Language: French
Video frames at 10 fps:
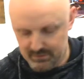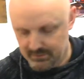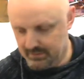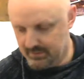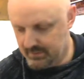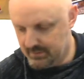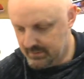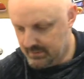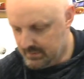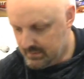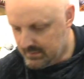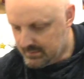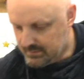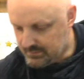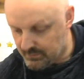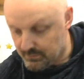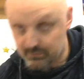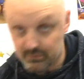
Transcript: Parce que bon,